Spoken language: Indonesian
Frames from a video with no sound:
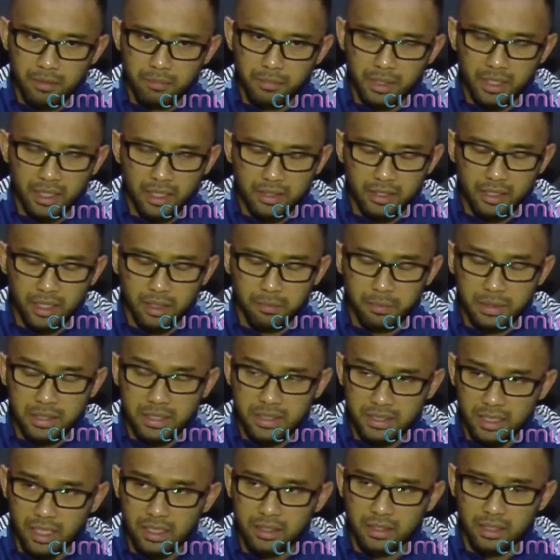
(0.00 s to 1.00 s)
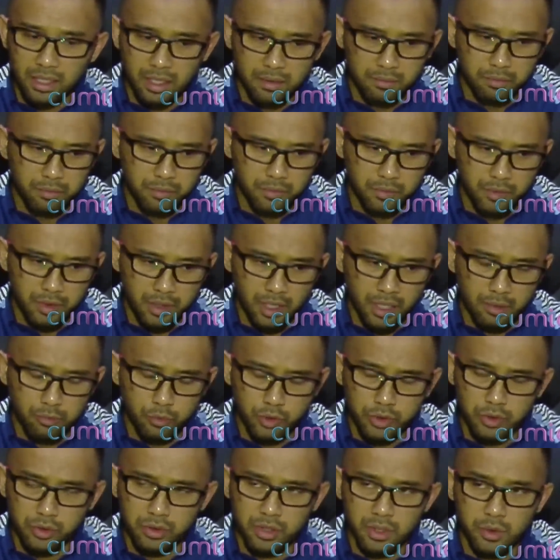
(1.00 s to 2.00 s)
benda tidak bergerak dalam
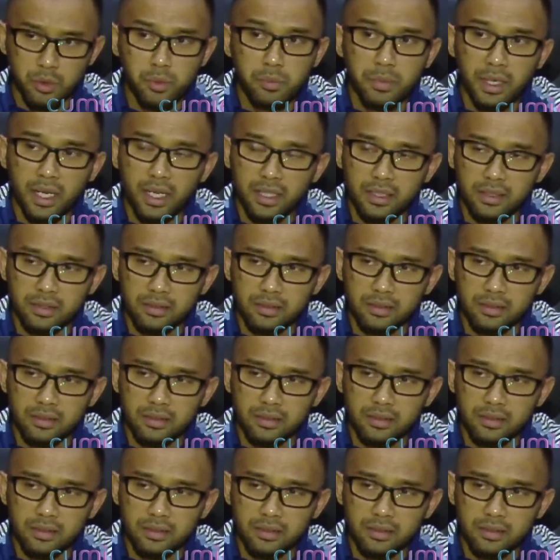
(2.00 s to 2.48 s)
dalam wujud rumah